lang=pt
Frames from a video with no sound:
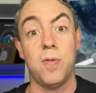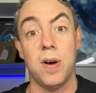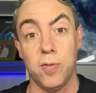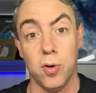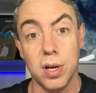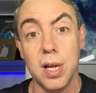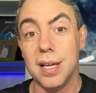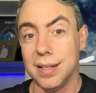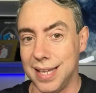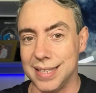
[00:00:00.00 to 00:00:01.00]
favor
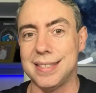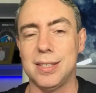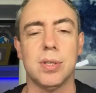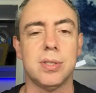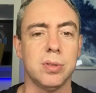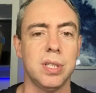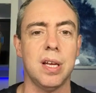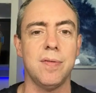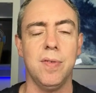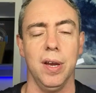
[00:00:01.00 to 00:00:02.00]
nessa situação que você
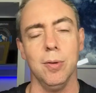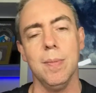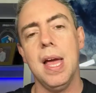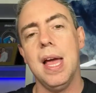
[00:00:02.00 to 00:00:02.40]
está vivendo.